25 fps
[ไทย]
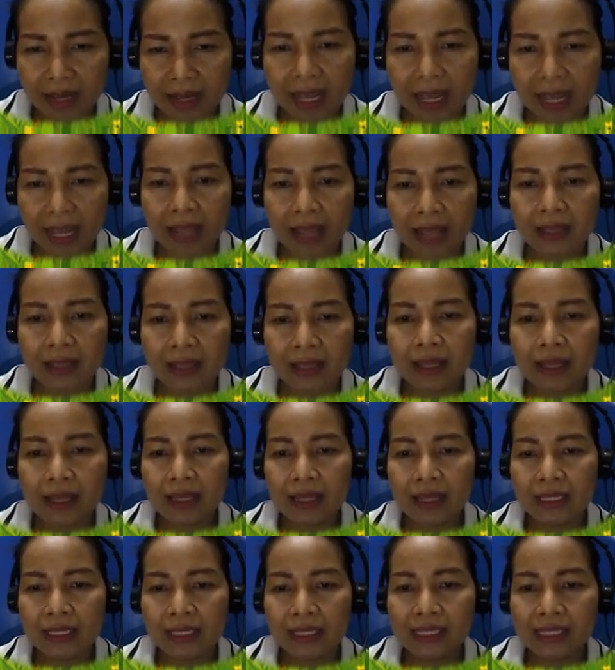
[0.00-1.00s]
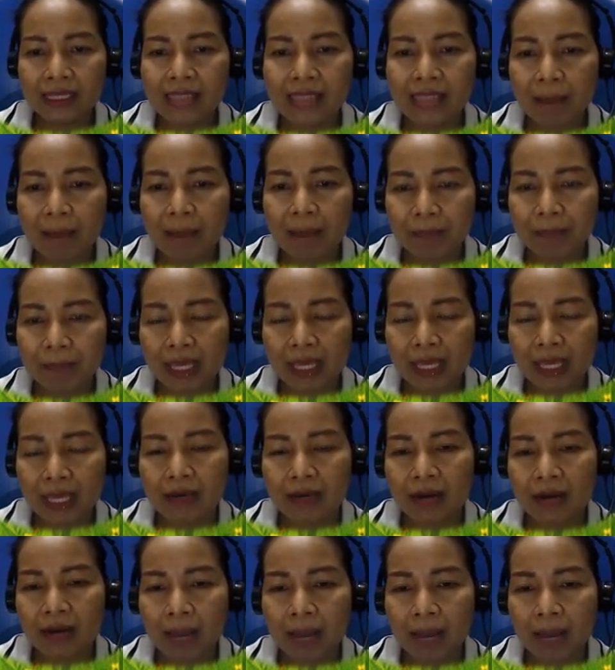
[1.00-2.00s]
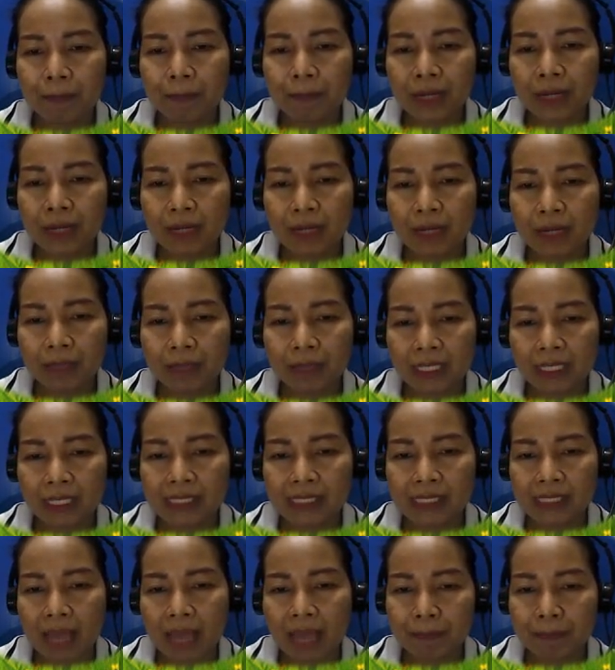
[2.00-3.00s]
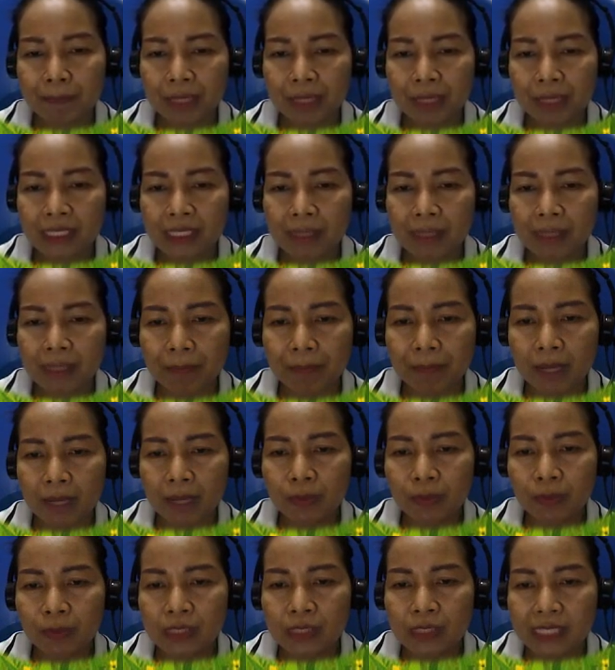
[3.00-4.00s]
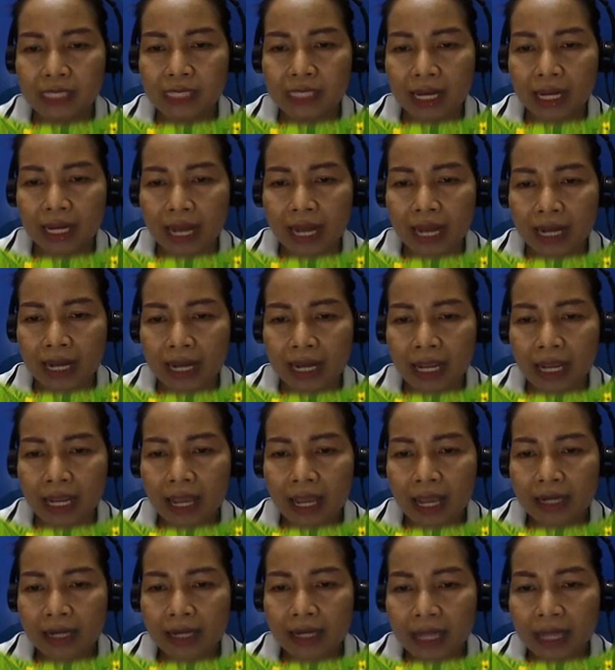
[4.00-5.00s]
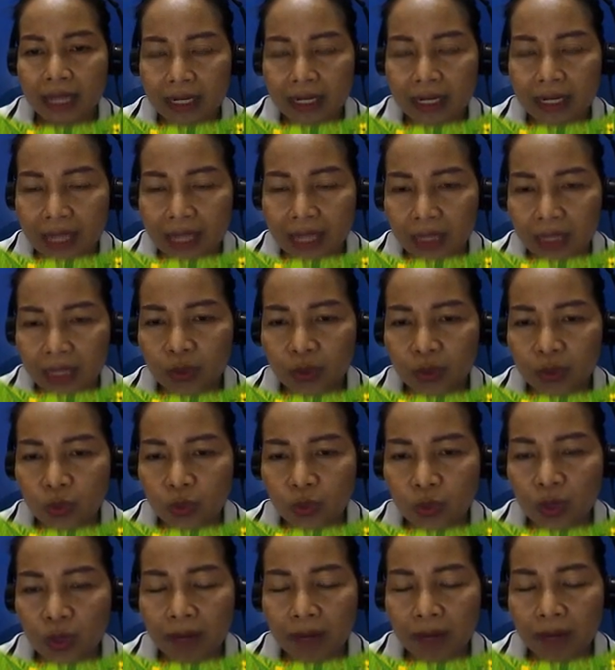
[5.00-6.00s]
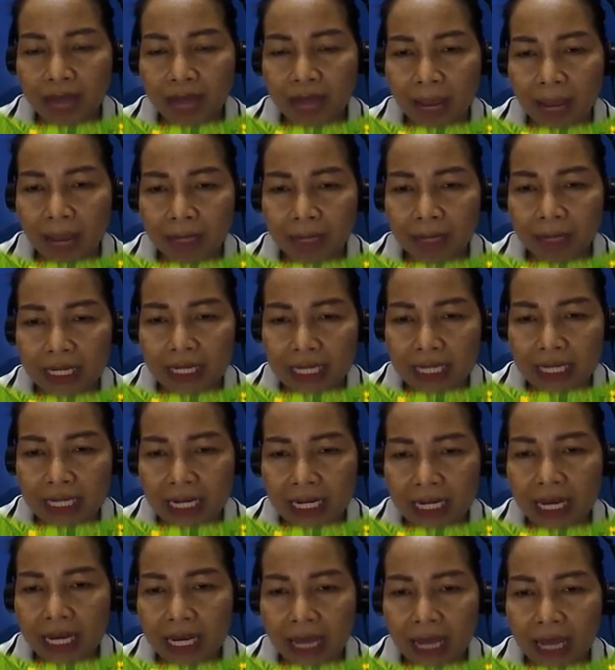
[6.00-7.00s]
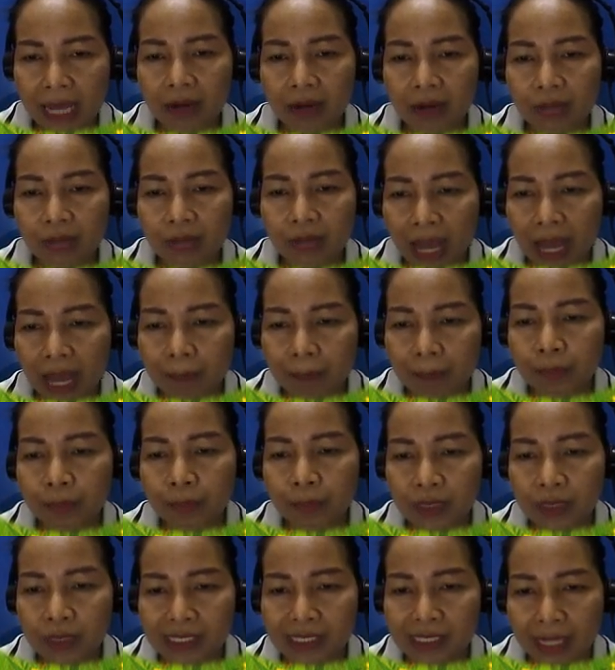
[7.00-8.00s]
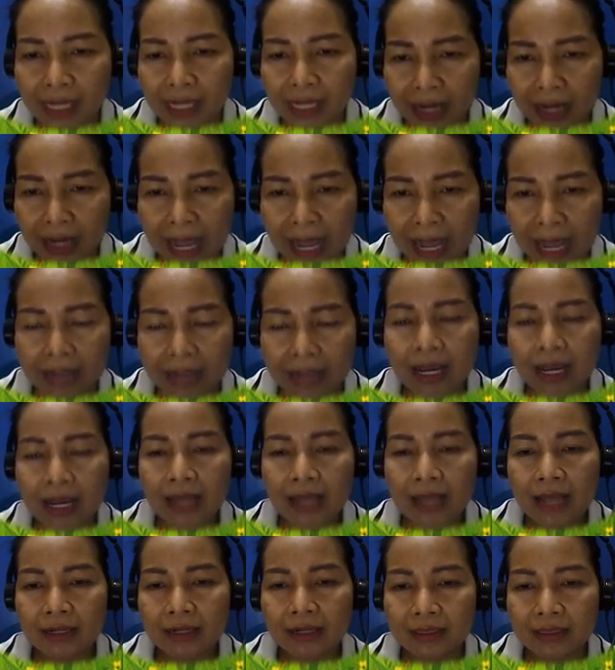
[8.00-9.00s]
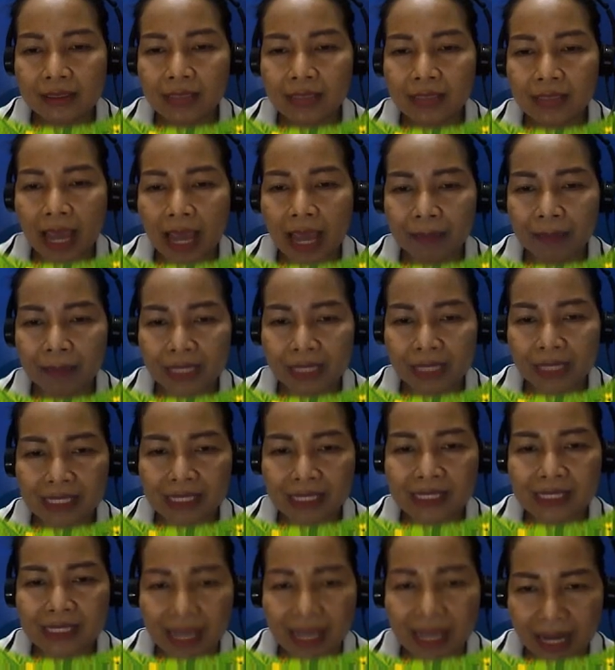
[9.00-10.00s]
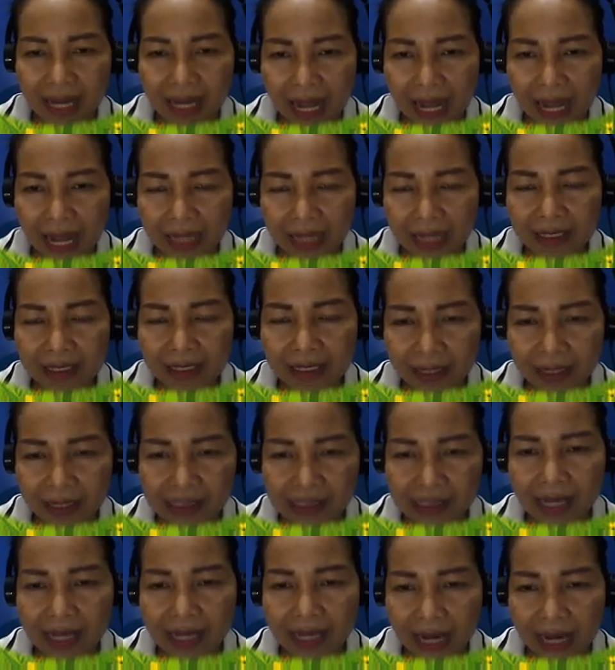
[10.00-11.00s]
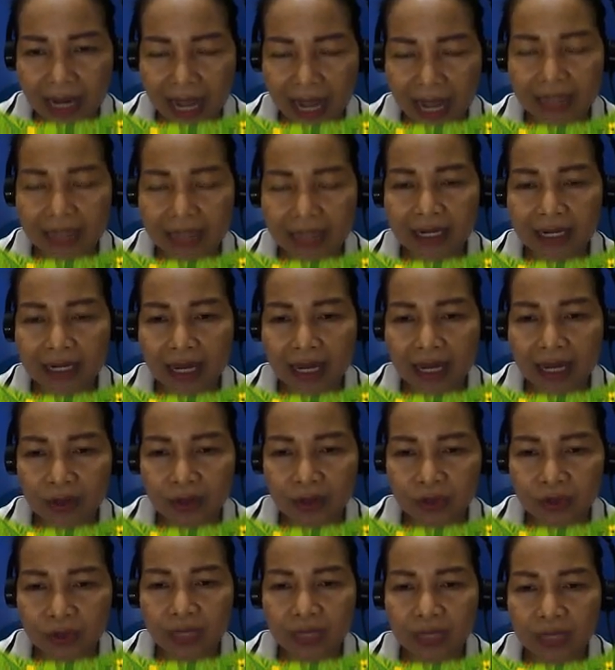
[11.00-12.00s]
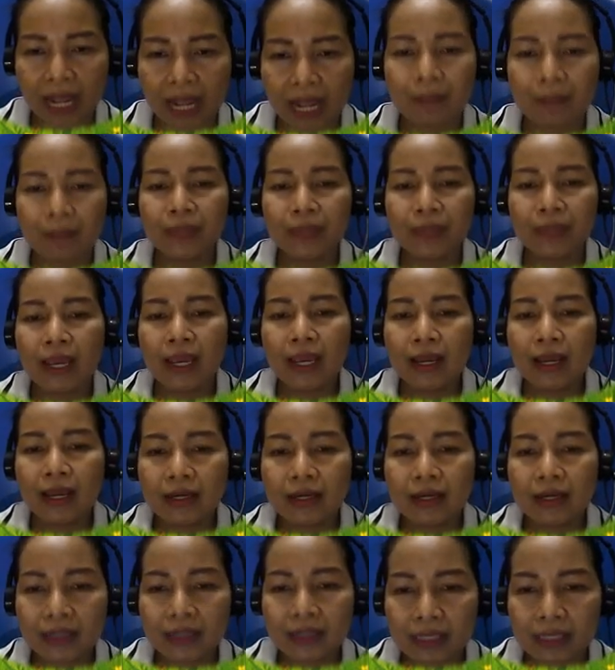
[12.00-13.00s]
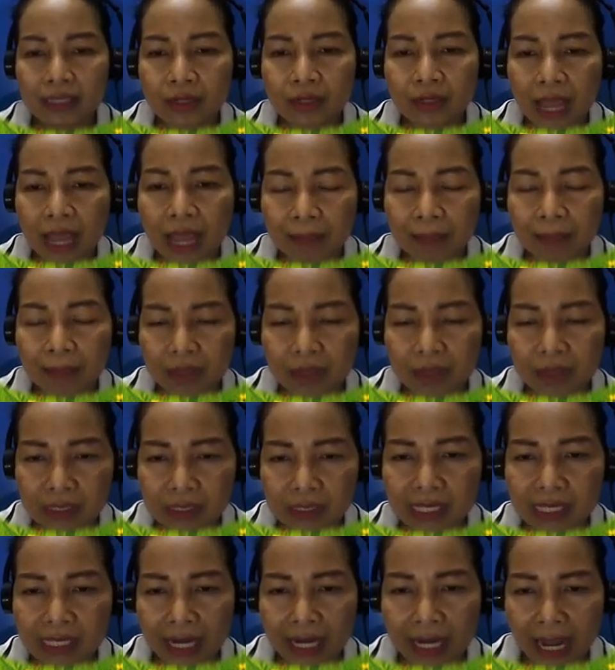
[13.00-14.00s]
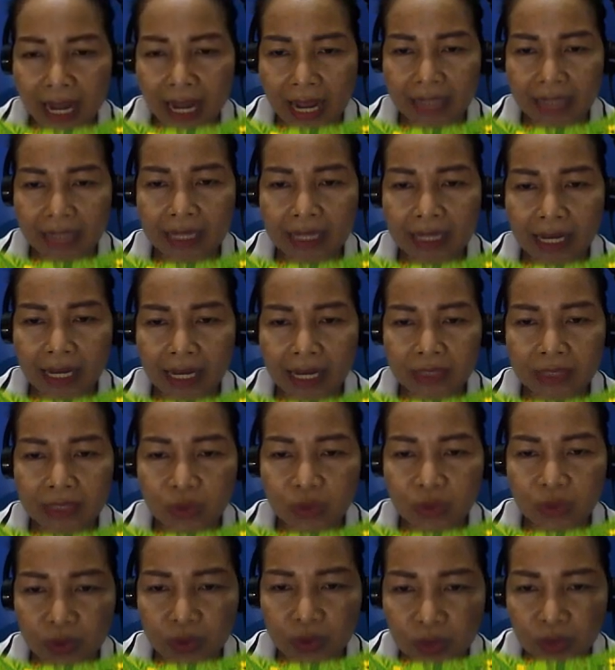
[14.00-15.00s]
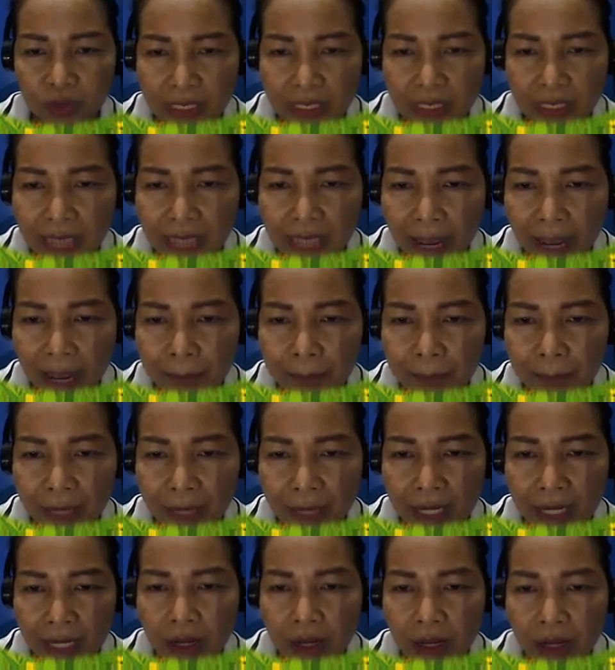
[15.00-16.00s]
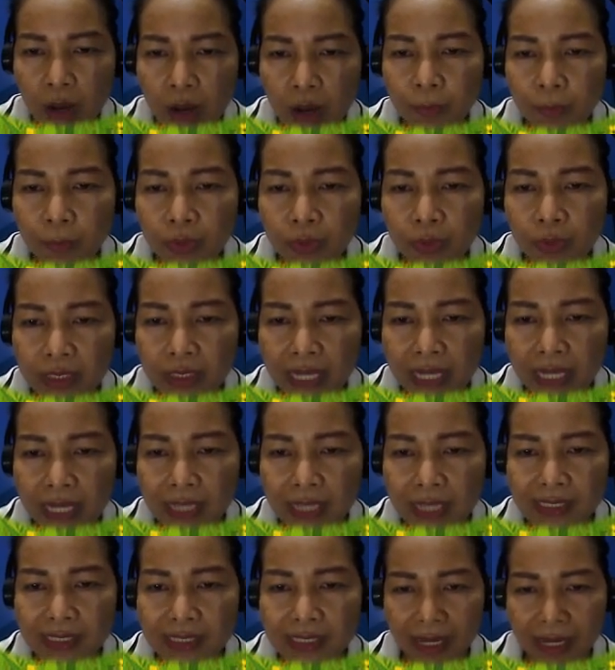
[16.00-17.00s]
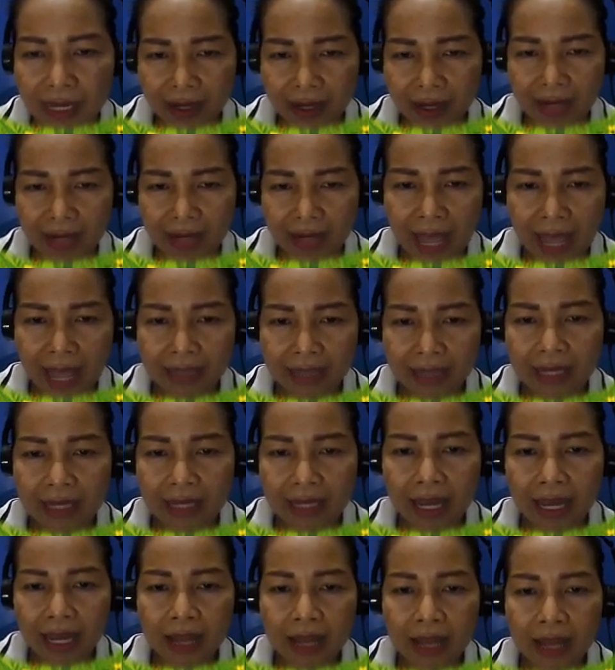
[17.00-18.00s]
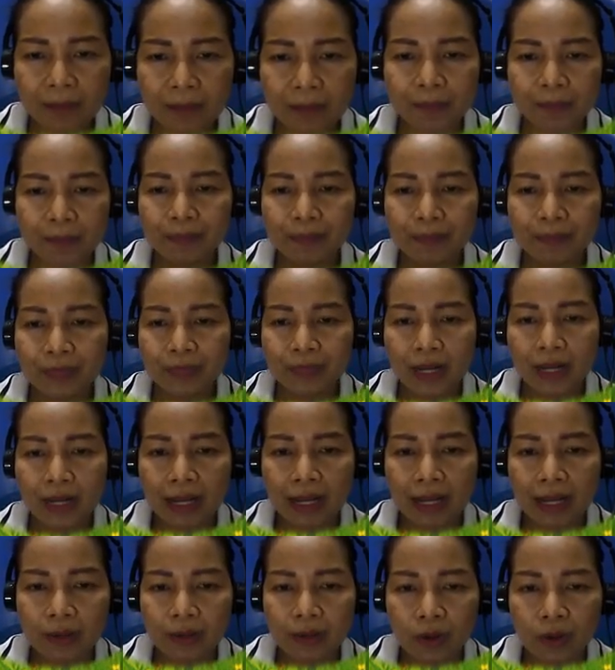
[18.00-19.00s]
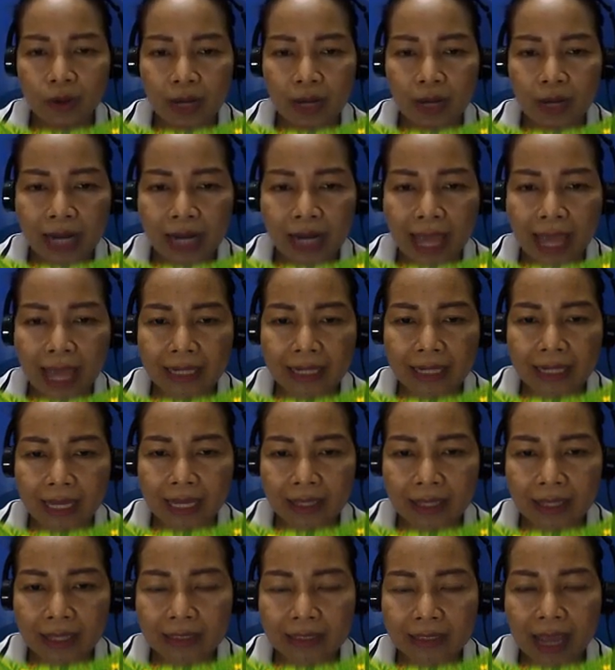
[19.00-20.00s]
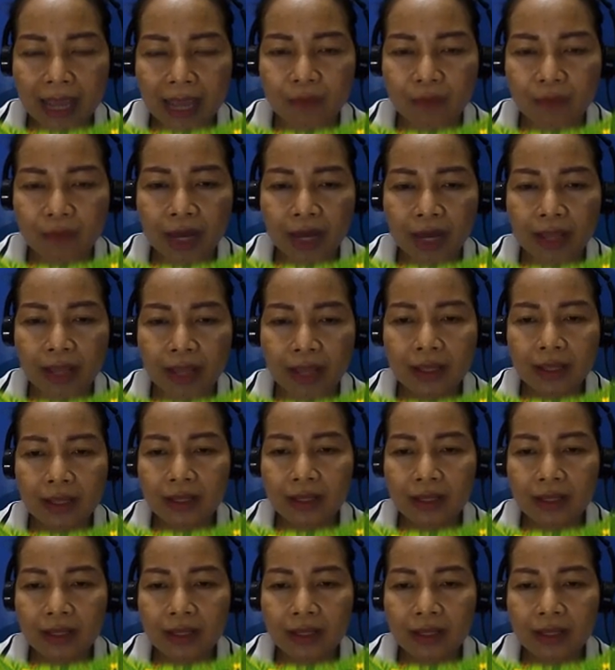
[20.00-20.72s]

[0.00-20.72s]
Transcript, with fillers: นะคะอีก 3 ปีก็นับเพิ่มไปอีก 3 ปีจะเป็นพุทธศักราชใดเด็กๆดูคำถามให้ดีนะคะ เขาถามพุทธศักราช หรือถามคิดศักราช คริสต์ศักราชนะคะขอโทษค่ะหรือเขาถามคริสต์ศักราชนะคะโจทย์ตรงนี้ถามเป็นพุทธศักราชนะคะแล้วก็ข้างล่างเนี่ยถามว่า